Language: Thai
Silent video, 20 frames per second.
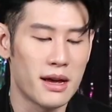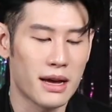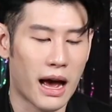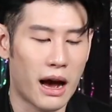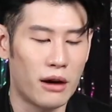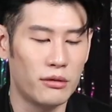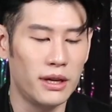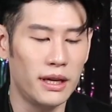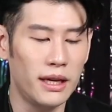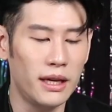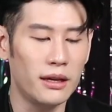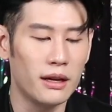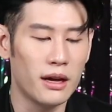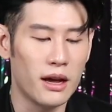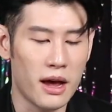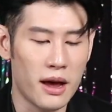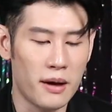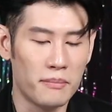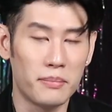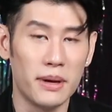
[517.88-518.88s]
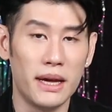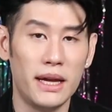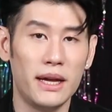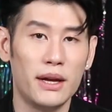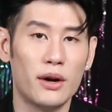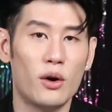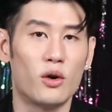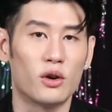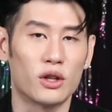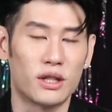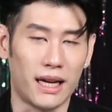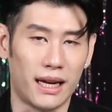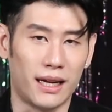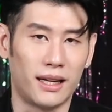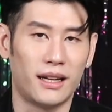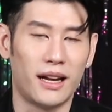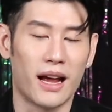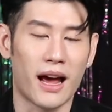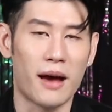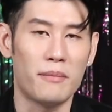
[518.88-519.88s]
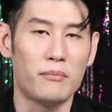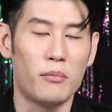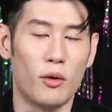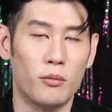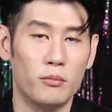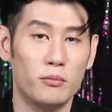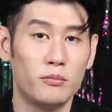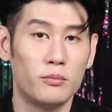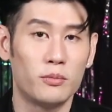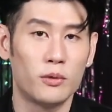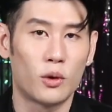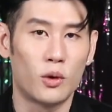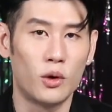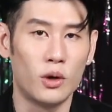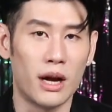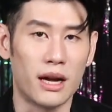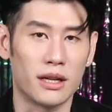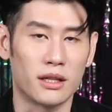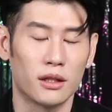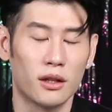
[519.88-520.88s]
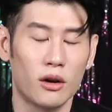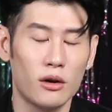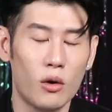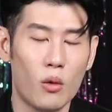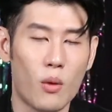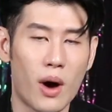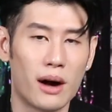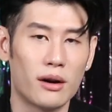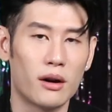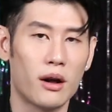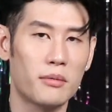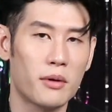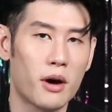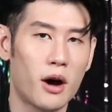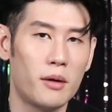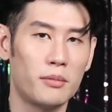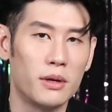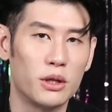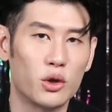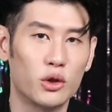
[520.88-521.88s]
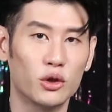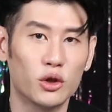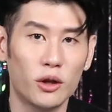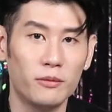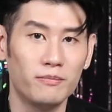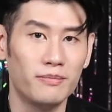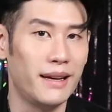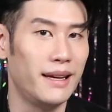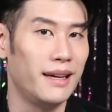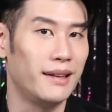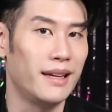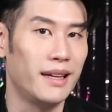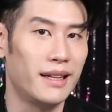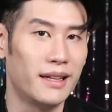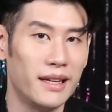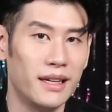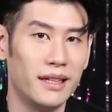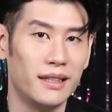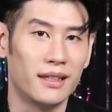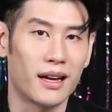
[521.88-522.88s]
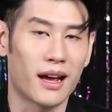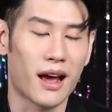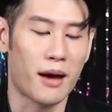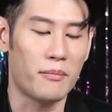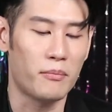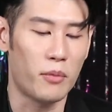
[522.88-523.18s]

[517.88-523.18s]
คราวนี้ปี67นะครับผมคุณอาจจะต้องระวังรอบคอบในช่วงต้นปีอีกนิดนึงนะครั